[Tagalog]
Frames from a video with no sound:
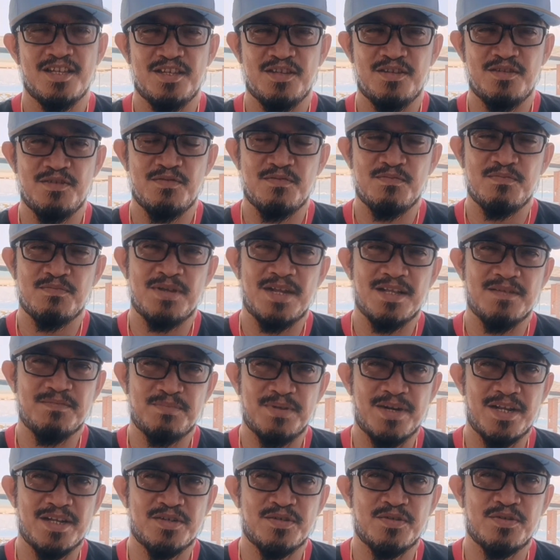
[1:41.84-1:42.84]
Yung blood
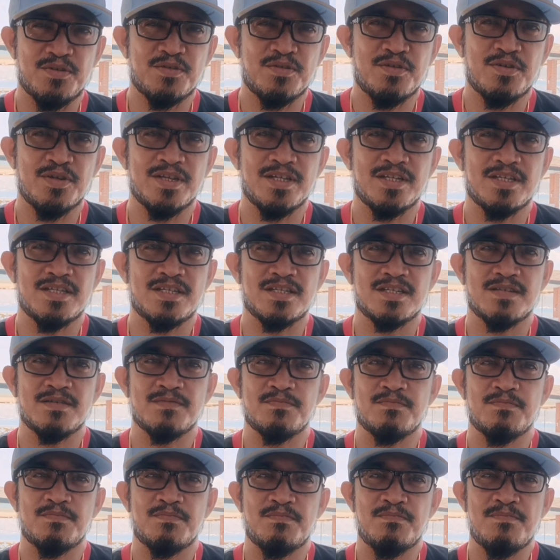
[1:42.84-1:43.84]
pressure ko is
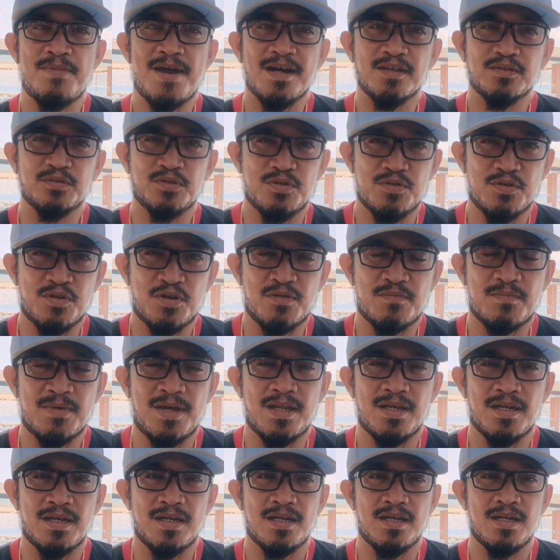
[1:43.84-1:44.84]
back to
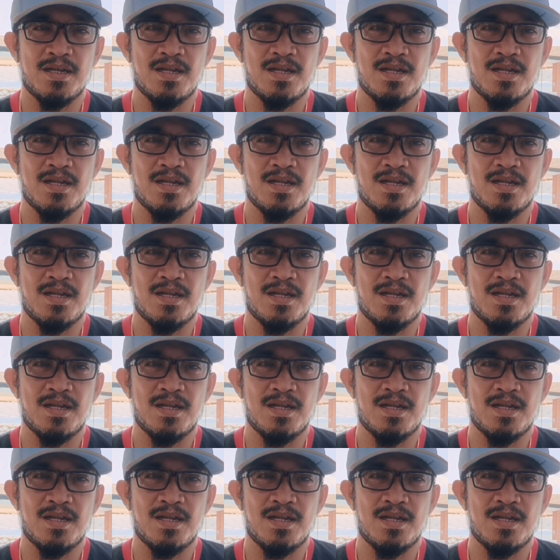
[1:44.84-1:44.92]
normal.